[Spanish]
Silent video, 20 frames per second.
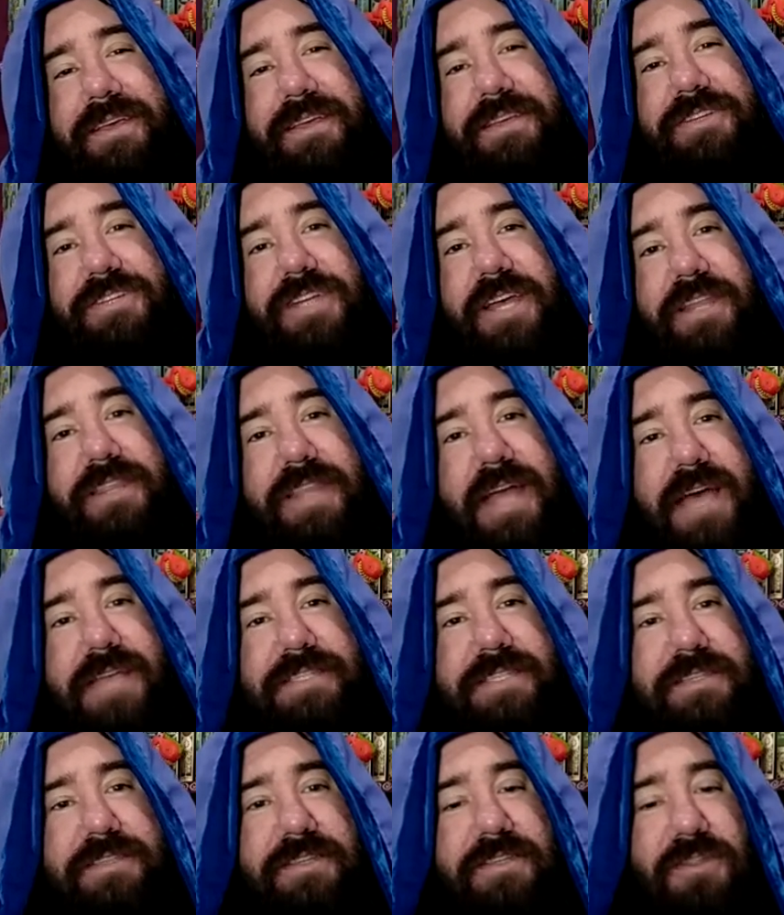Ya estás
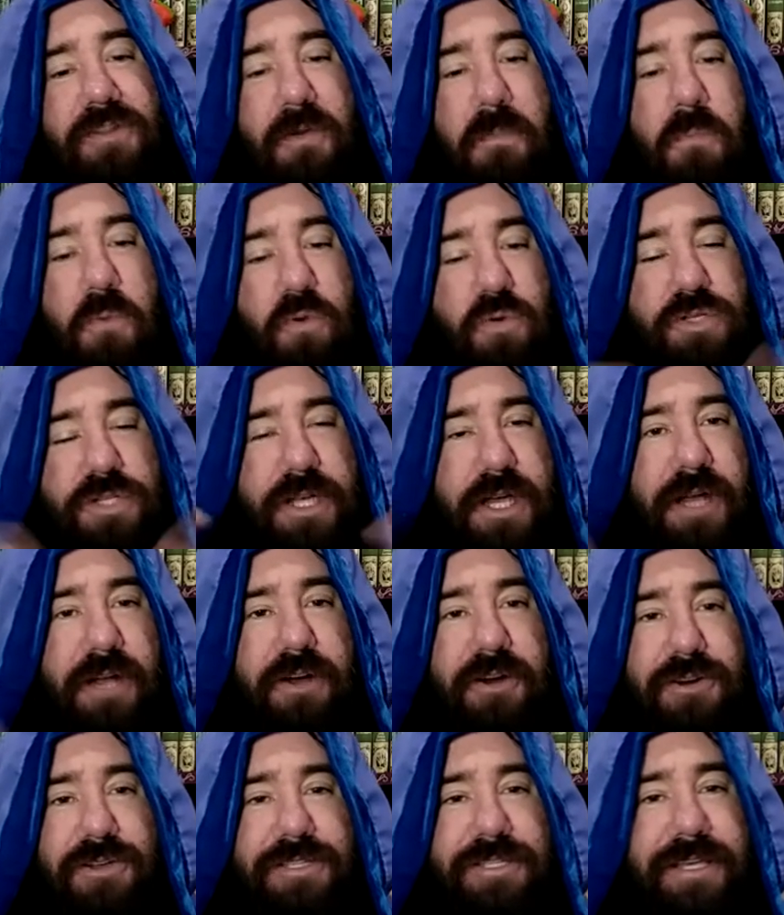haciendo muchas
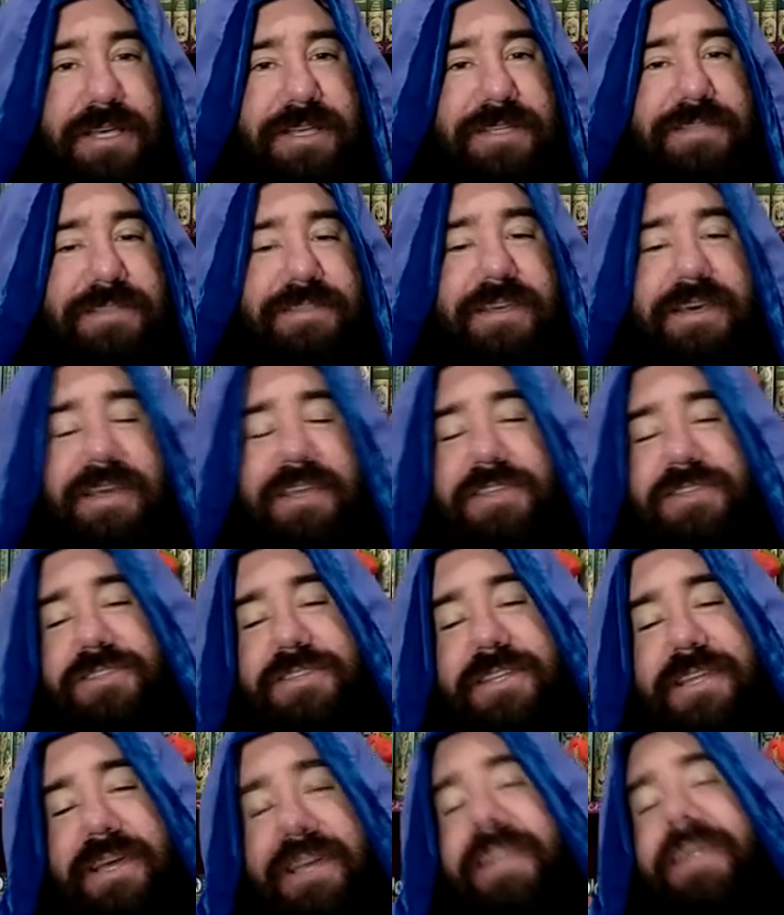cosas
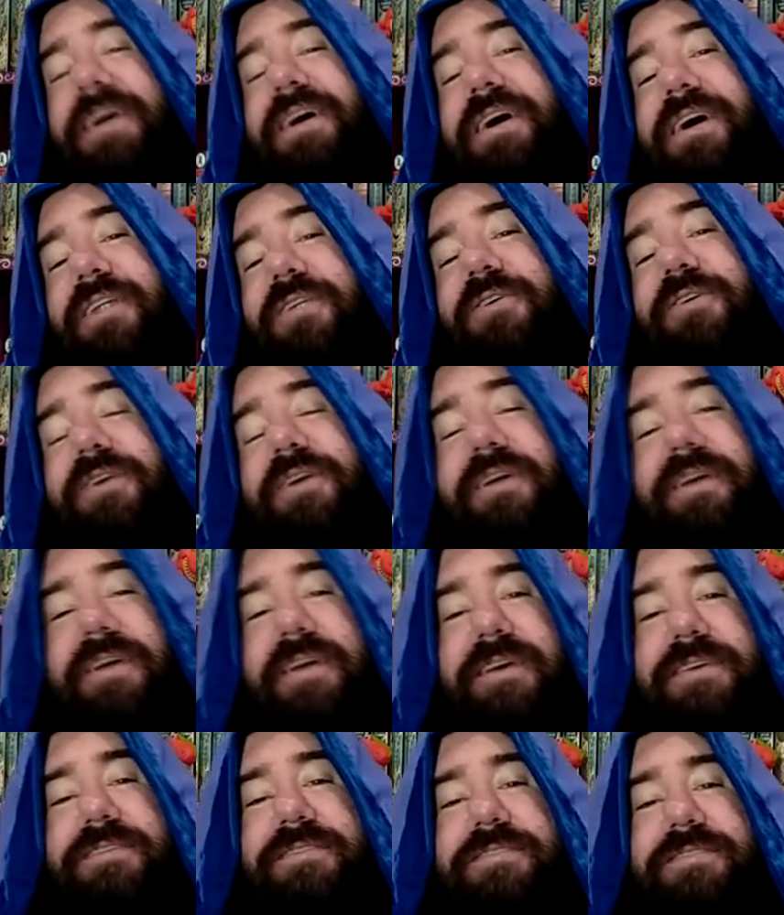adicionales a lo
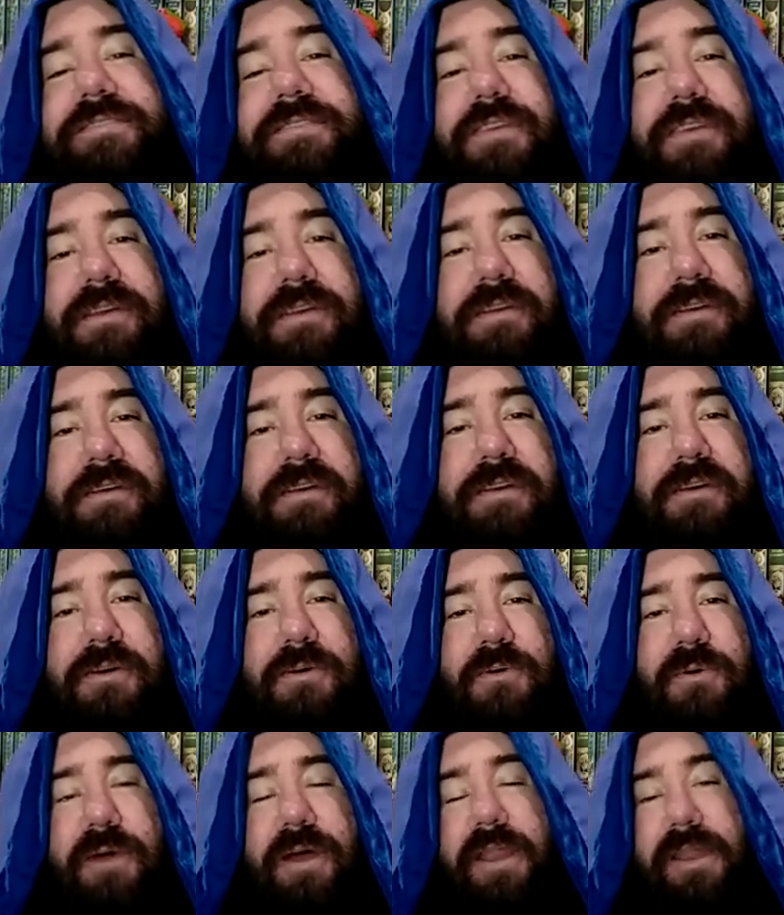que es el
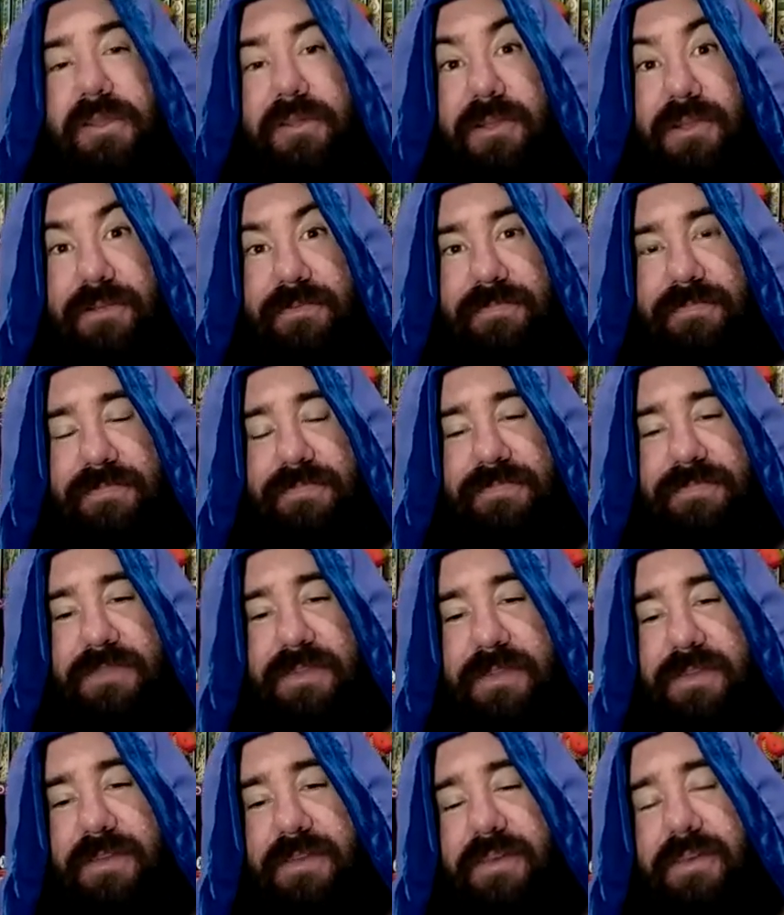jugar rol.
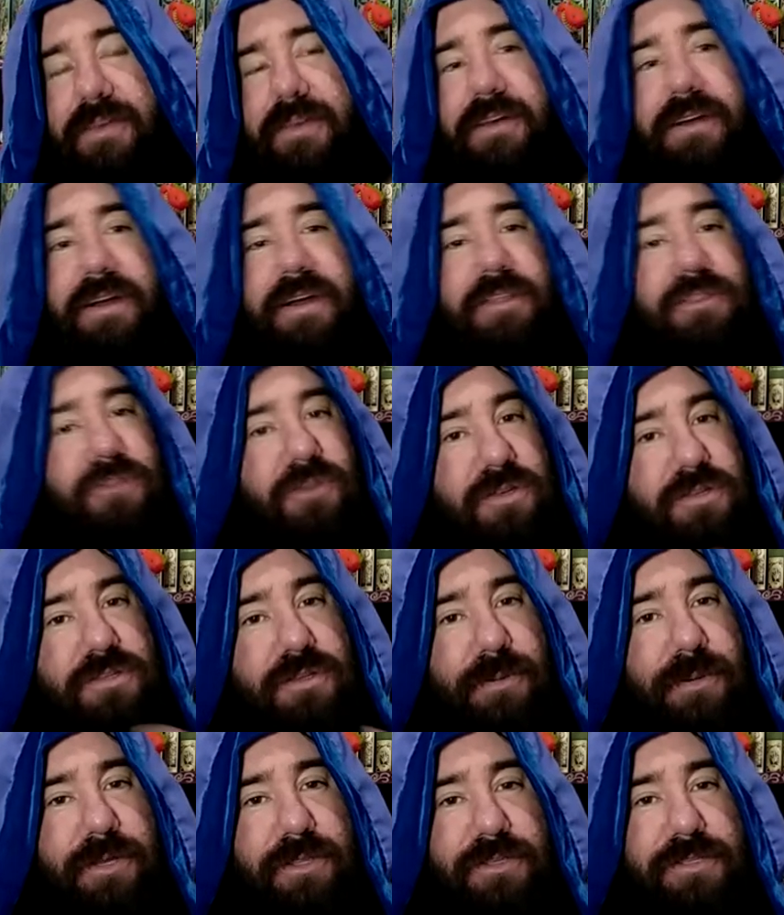Todos esos
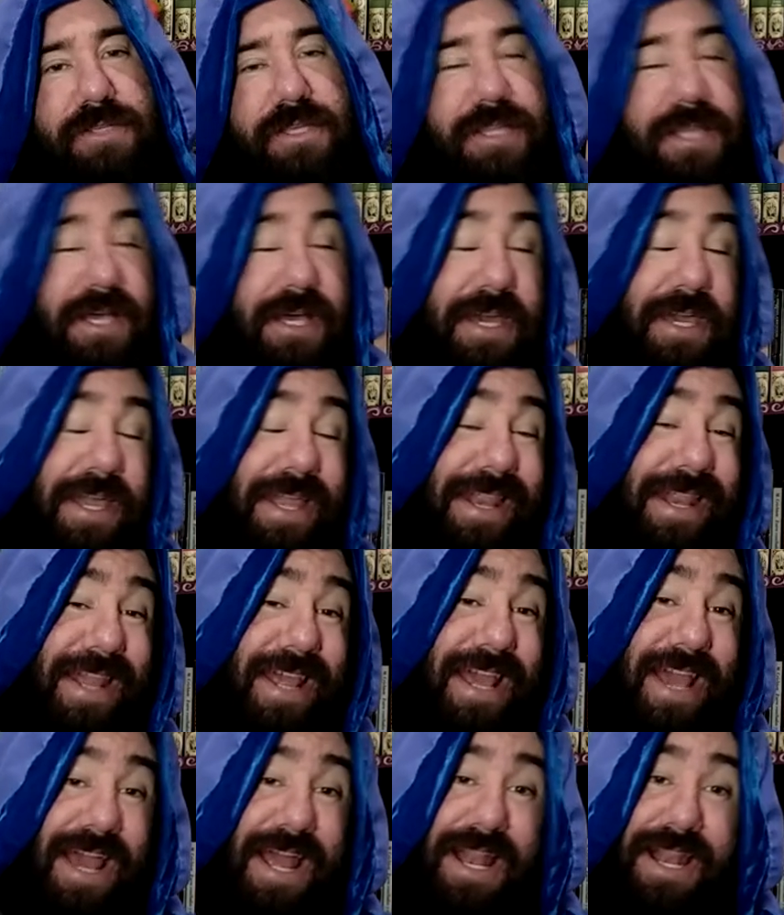objetos está
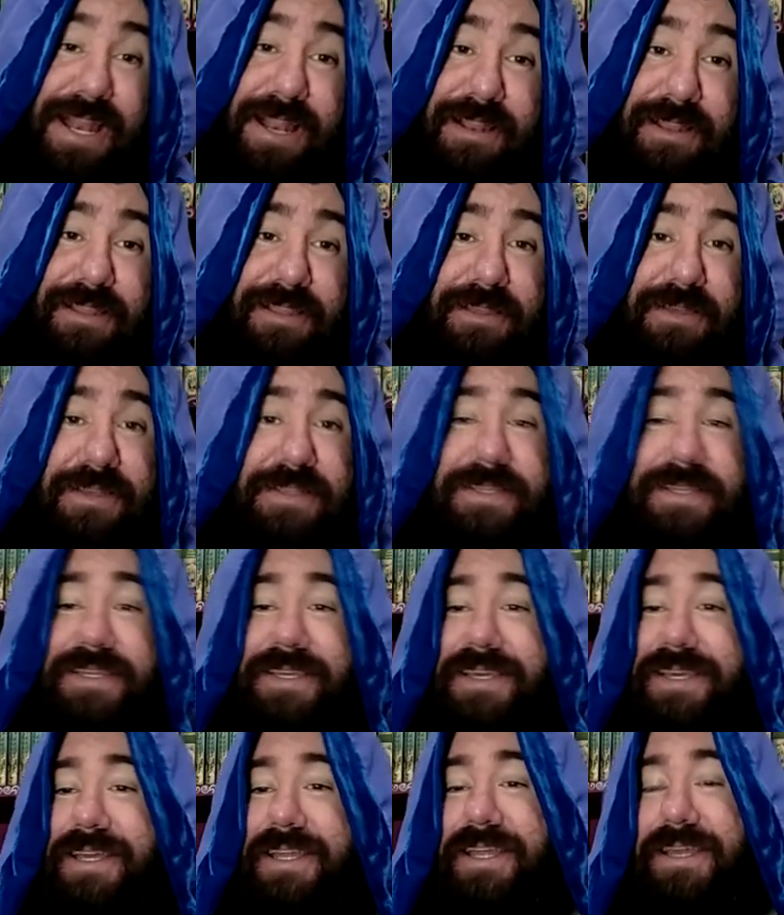genial, debe ser
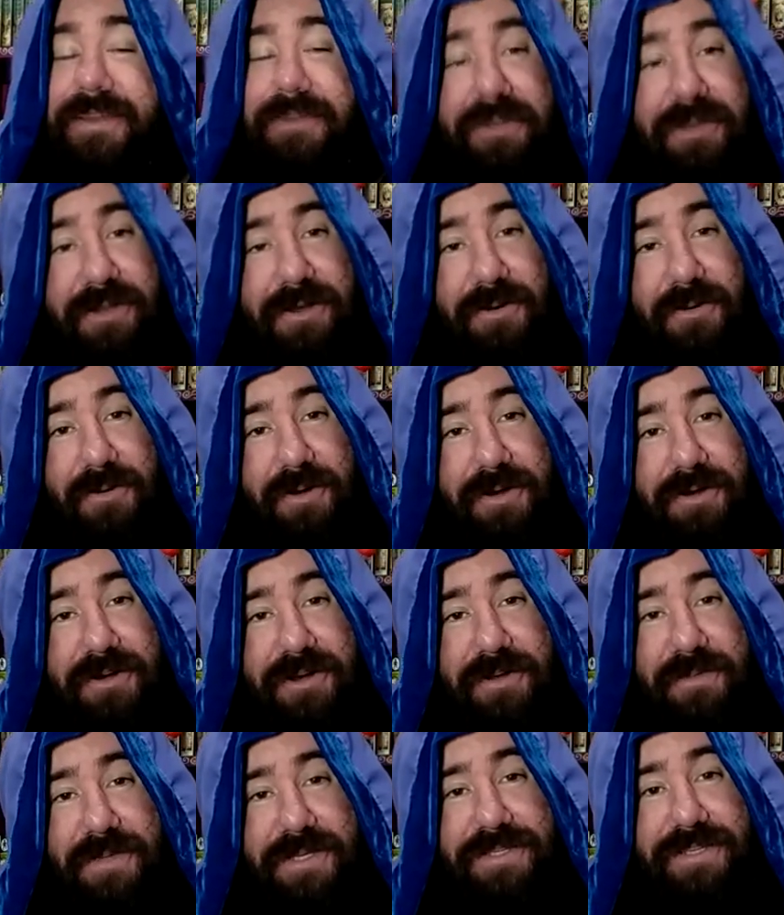increíble jugar en
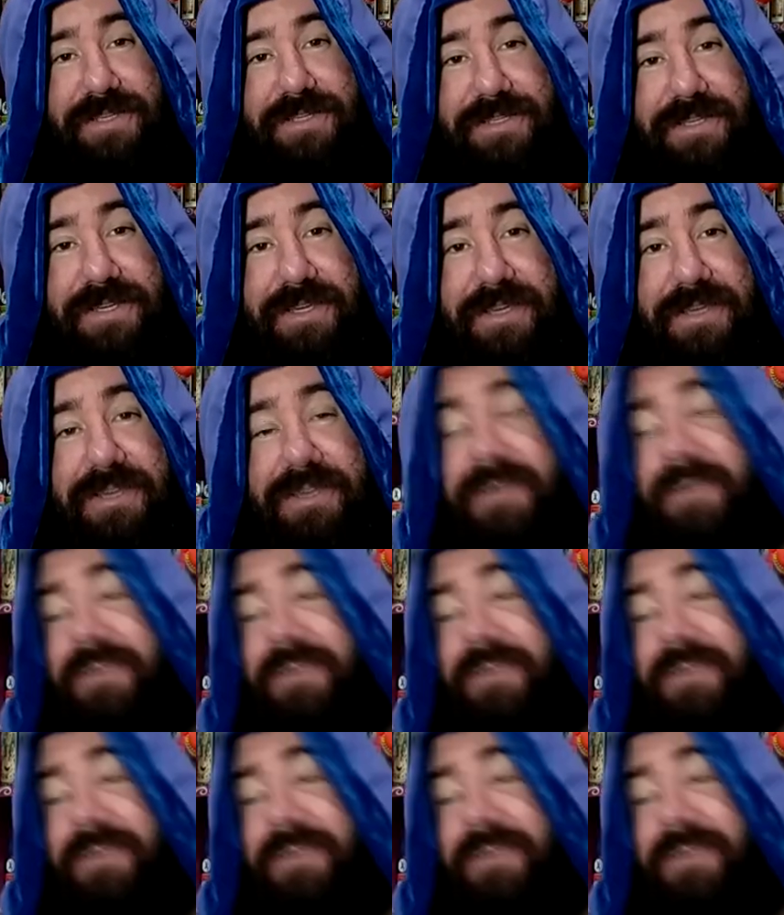una mesa así.